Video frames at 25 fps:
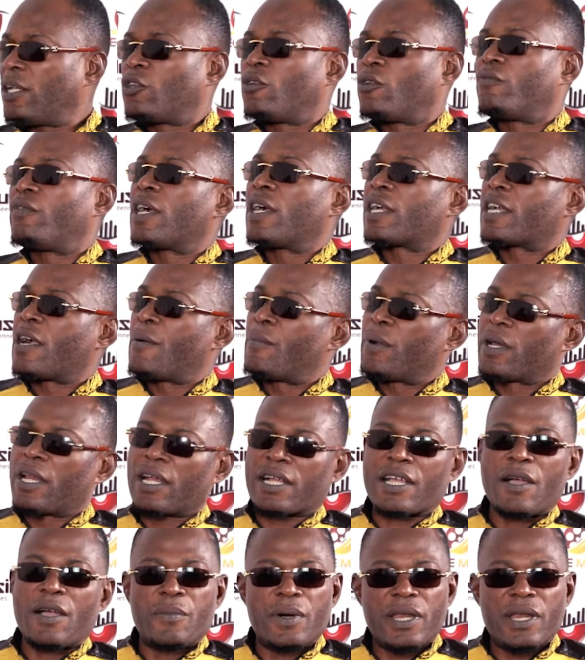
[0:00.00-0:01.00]
devant Kamara.
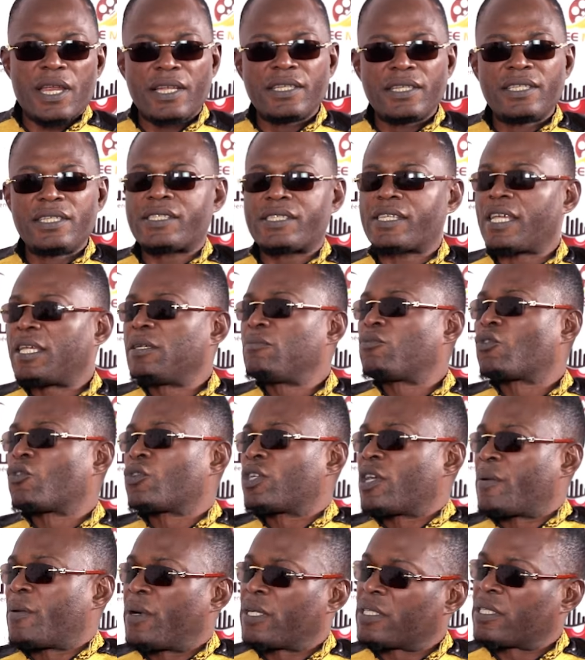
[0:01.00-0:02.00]
Kamara a dit c'est Ibro
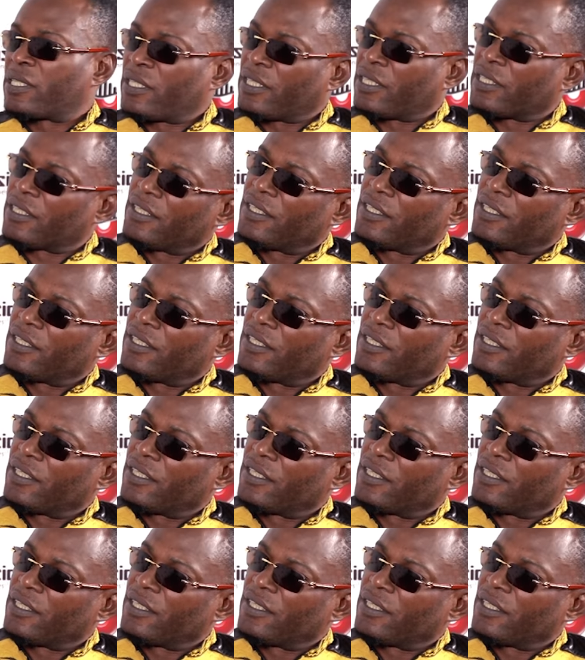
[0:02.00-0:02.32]
Diabati.